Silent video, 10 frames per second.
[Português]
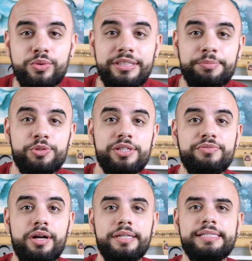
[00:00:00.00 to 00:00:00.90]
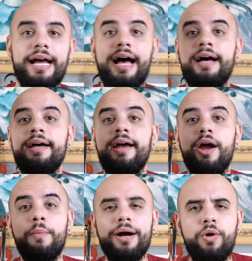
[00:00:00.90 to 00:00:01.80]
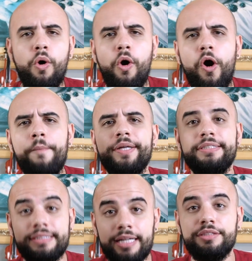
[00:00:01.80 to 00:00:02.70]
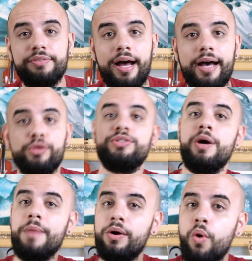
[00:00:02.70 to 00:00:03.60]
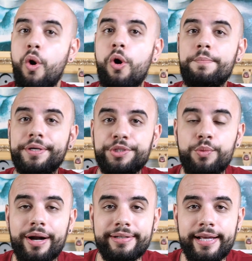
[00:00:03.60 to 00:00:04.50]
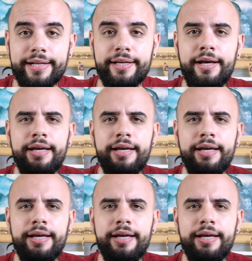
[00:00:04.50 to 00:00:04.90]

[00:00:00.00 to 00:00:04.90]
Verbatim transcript: Quando as pessoas falam assim, ah, é uma cópia de Stradivarius, é uma cópia de Guarneri,